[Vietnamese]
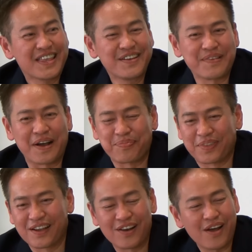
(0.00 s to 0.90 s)
nhưng mà
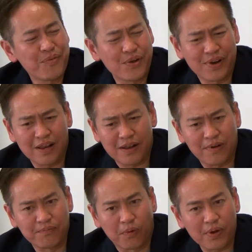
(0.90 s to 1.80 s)
những người đó không hiểu đây là
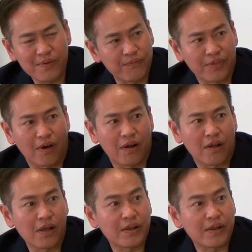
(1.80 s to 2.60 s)
một cái phòng tòa đó là